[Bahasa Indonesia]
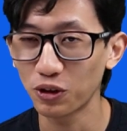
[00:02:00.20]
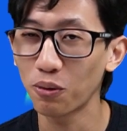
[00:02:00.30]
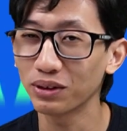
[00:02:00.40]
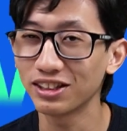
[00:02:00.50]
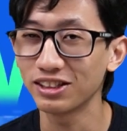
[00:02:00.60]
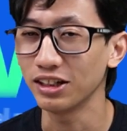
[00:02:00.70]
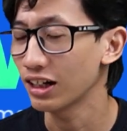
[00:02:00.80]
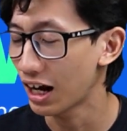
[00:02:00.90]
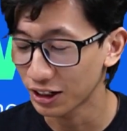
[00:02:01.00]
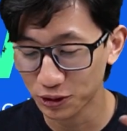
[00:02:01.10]
di kompetisi.
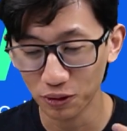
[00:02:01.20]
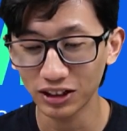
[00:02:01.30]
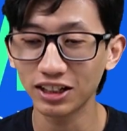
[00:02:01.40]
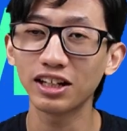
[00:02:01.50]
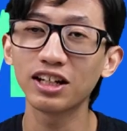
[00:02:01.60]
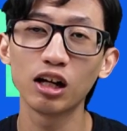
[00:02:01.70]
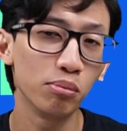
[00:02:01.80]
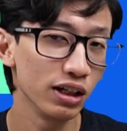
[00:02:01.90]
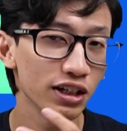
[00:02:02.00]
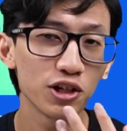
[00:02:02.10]
Langsung aja tinggal
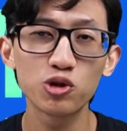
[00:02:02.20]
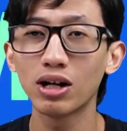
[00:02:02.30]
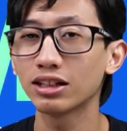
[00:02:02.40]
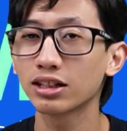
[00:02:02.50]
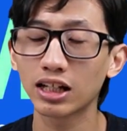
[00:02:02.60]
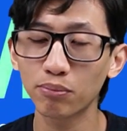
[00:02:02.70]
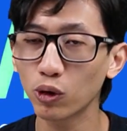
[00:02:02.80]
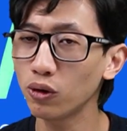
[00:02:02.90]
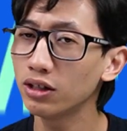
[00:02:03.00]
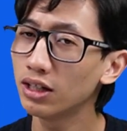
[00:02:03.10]
beli dan jual aset
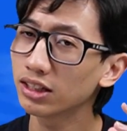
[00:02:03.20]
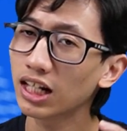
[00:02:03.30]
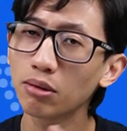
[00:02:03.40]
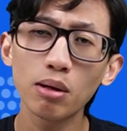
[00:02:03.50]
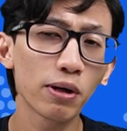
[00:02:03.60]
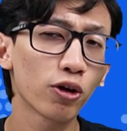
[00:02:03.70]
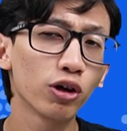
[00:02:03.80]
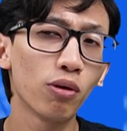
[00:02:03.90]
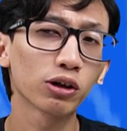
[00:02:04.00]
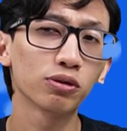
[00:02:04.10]
kripto selama periode
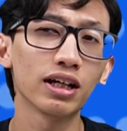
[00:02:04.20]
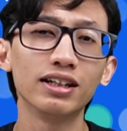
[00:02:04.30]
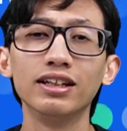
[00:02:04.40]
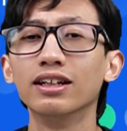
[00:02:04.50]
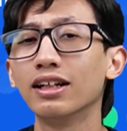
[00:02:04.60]
waktu tadi.